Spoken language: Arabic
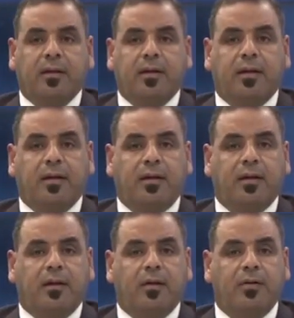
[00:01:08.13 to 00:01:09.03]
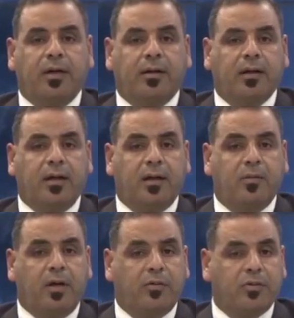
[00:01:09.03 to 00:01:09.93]
آه، هناك
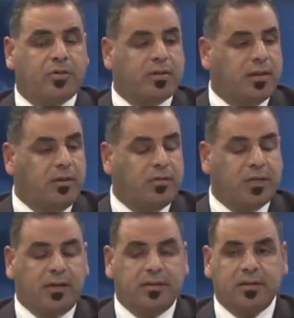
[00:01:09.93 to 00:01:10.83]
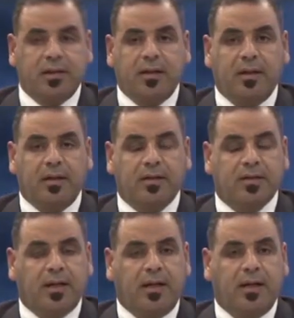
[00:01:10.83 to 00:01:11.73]
أموال خصصت لوزارة
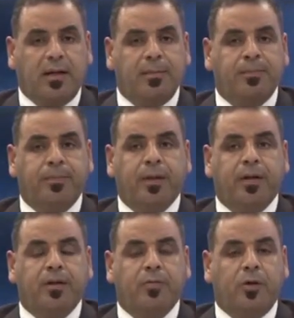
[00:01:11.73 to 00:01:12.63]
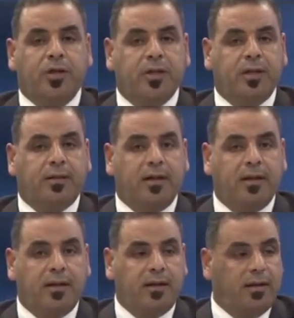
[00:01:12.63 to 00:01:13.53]
الصحة لمواجهة
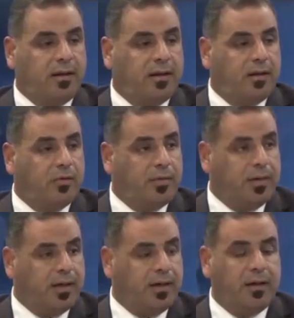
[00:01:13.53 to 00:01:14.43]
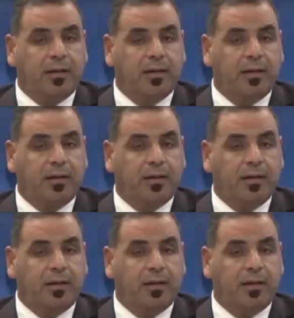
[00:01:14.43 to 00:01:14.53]
هذا آه، الوباء